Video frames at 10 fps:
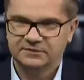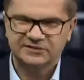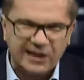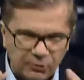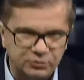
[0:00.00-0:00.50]

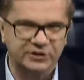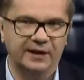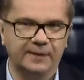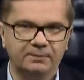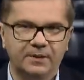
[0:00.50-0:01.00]

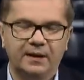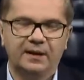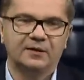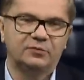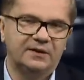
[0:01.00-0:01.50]
staruszek,
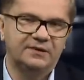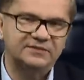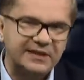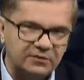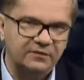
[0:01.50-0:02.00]
który w
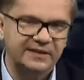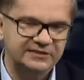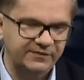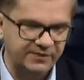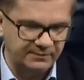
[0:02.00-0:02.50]
centrum
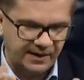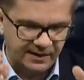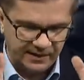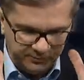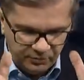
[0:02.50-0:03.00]
Warszawy
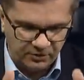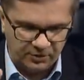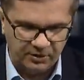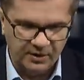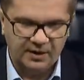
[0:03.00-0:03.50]
ma
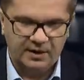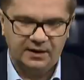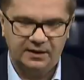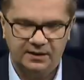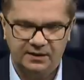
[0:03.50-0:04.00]
biuro,
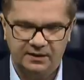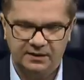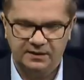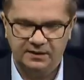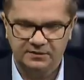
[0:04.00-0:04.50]

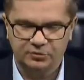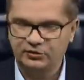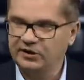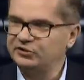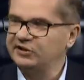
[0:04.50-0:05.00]
y, do
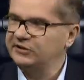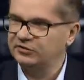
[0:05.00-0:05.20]
którego się nie